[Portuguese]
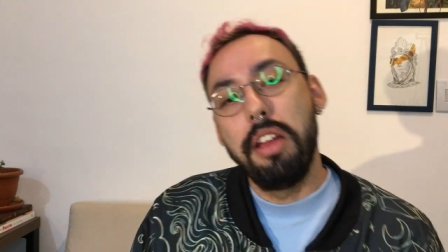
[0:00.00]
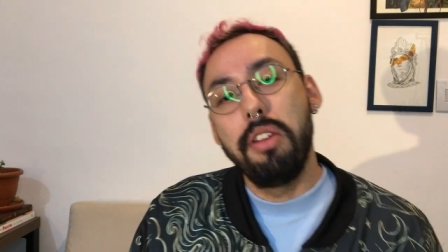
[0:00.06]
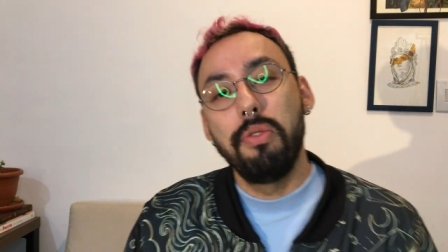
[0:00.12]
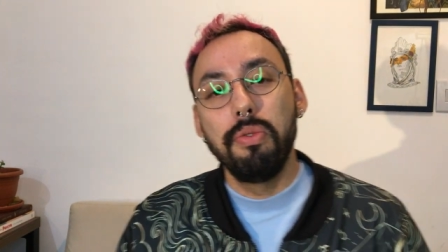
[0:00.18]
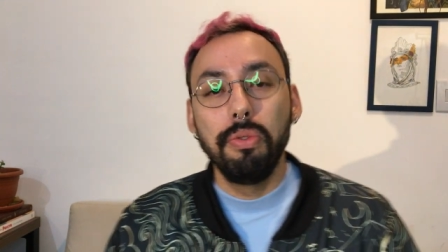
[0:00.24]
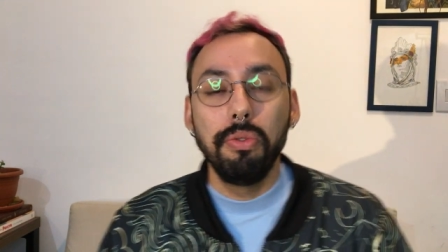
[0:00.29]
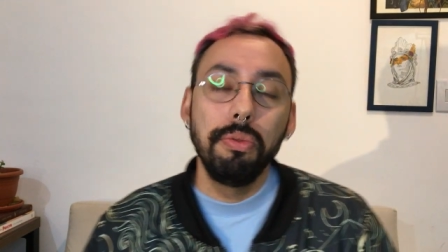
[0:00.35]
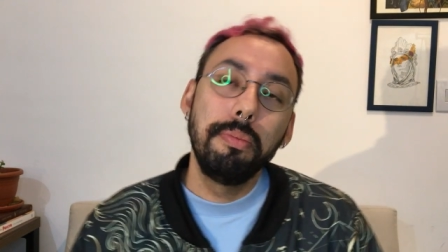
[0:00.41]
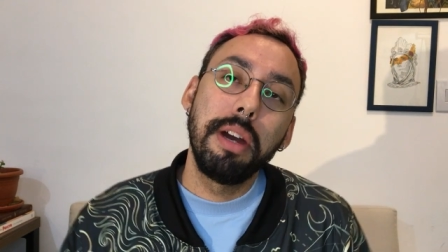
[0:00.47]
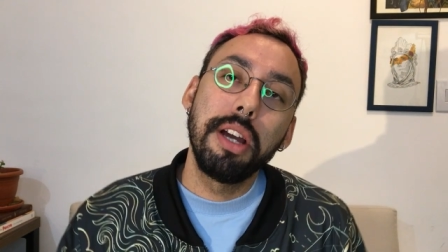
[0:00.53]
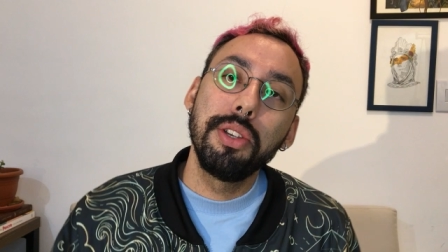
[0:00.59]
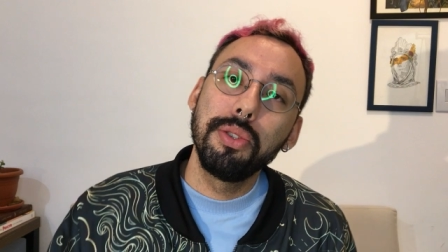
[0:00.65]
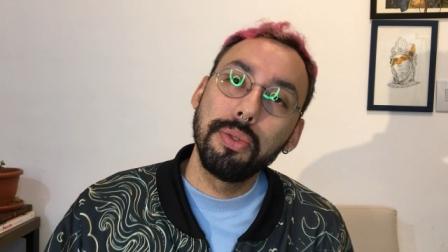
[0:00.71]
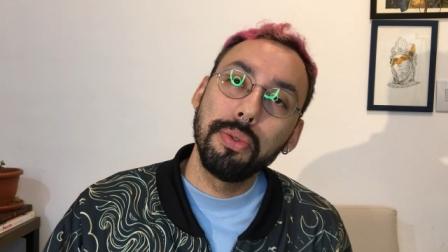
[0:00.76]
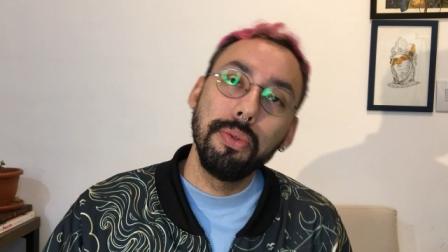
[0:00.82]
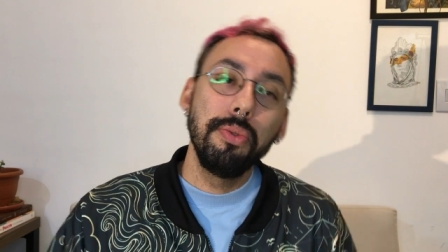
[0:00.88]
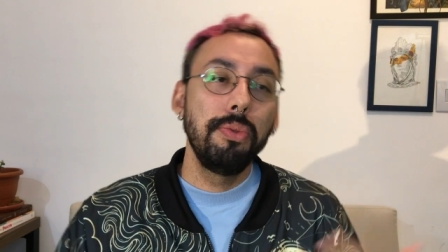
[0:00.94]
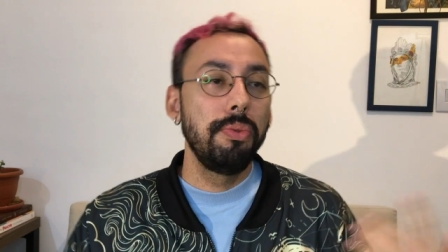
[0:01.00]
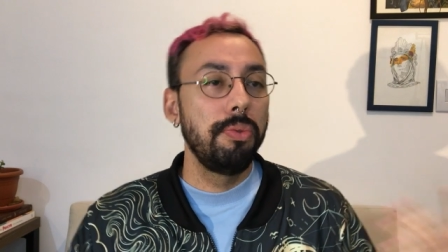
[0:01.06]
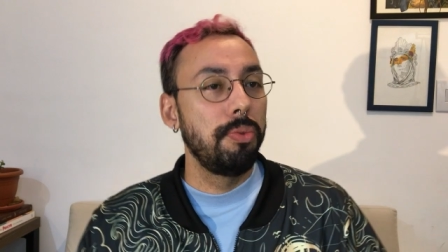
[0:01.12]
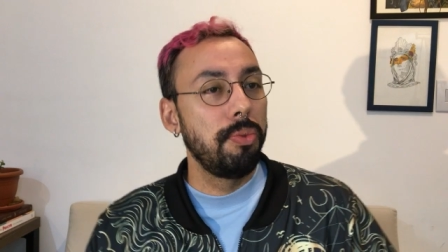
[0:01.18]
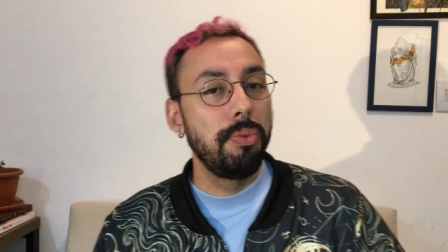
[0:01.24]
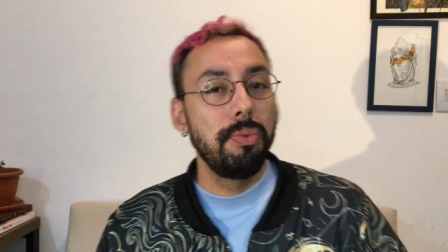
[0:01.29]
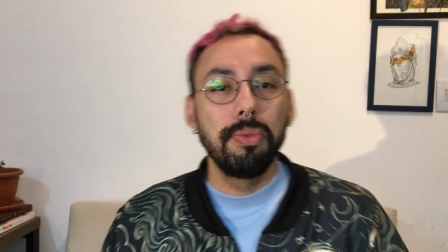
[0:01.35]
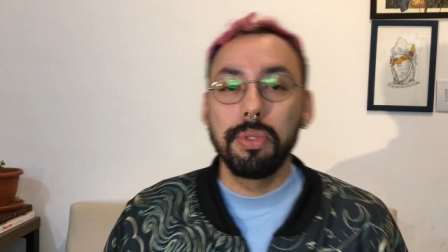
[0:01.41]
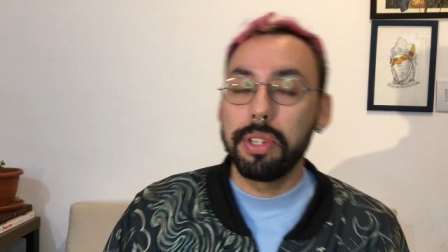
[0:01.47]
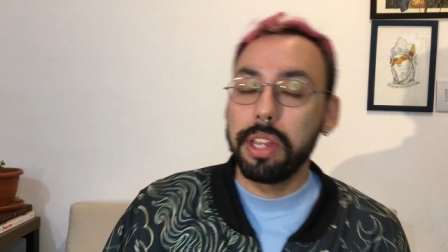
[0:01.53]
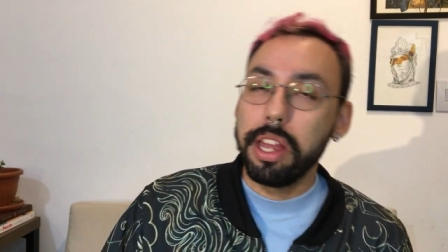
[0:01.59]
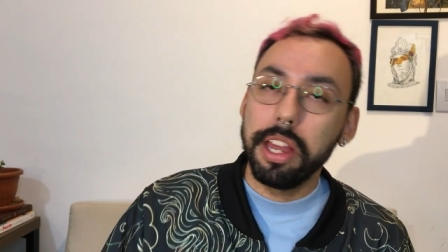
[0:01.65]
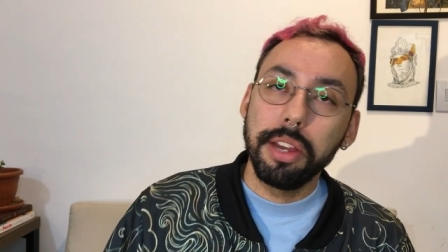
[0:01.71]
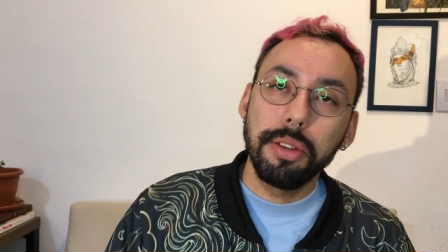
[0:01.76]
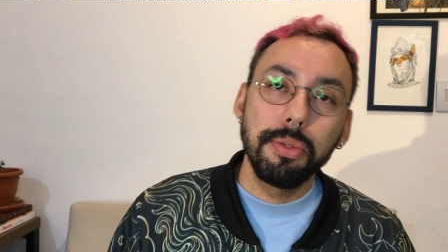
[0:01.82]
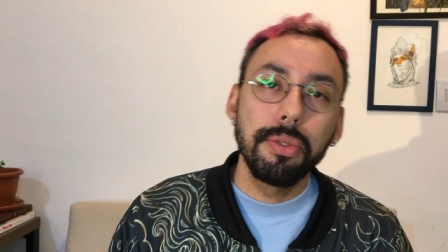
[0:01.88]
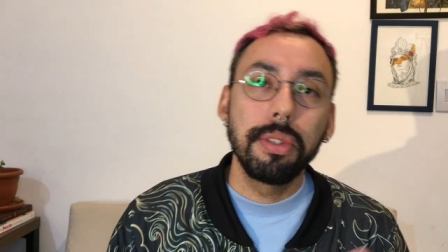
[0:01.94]
É um mais um, um
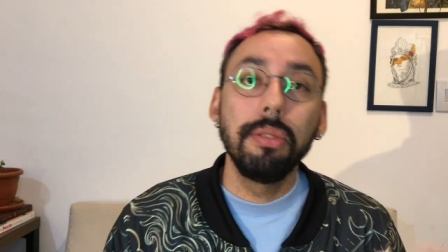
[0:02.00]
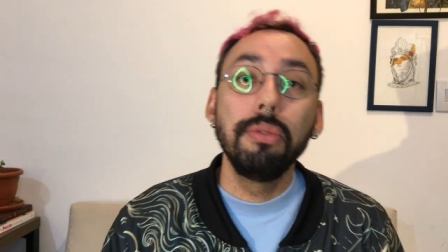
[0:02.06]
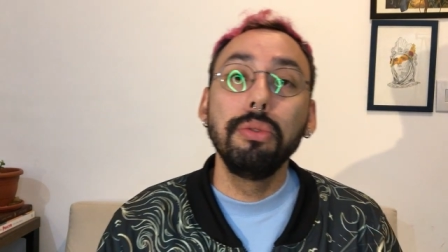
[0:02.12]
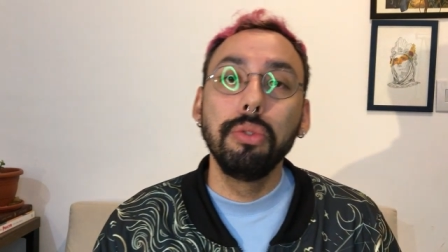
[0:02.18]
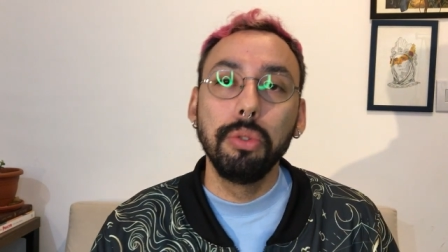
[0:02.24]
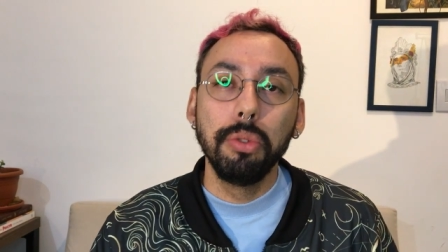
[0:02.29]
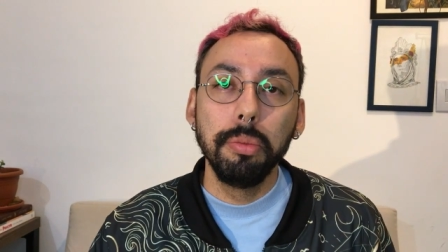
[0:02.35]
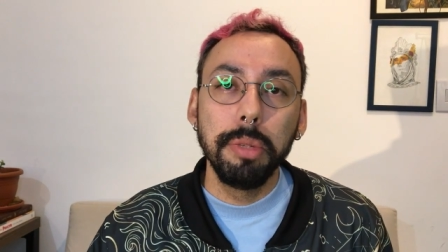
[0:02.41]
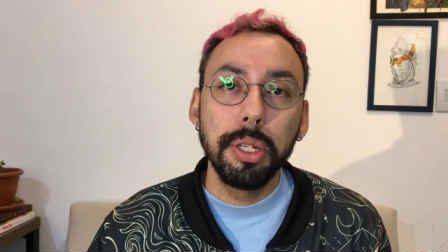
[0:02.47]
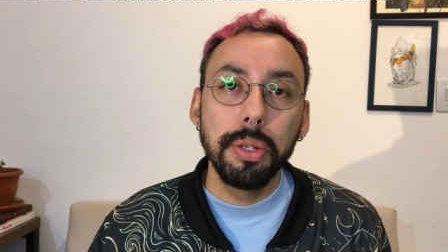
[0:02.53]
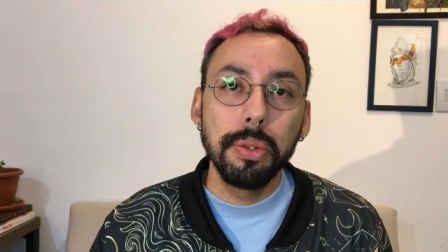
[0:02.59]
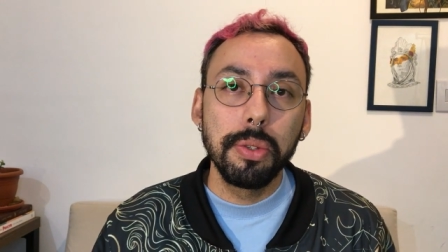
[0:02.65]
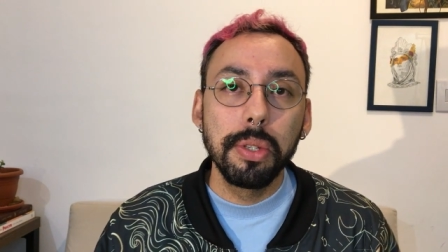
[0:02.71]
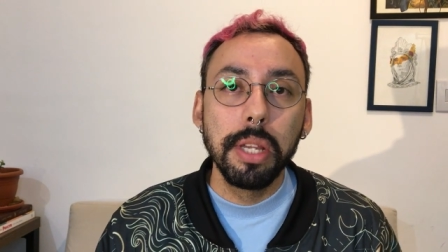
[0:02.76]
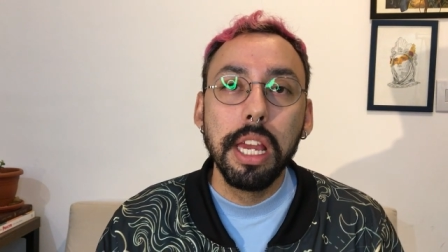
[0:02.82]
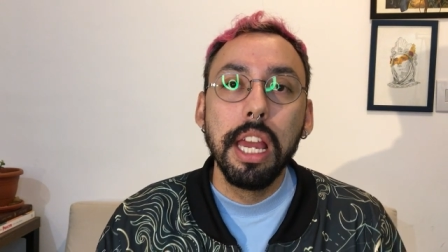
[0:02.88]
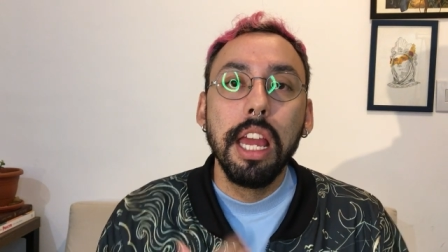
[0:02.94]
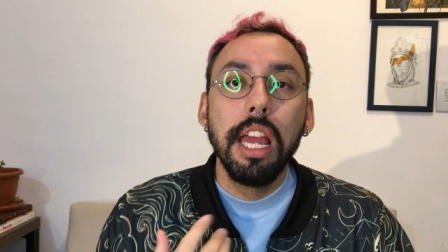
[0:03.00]
zero são números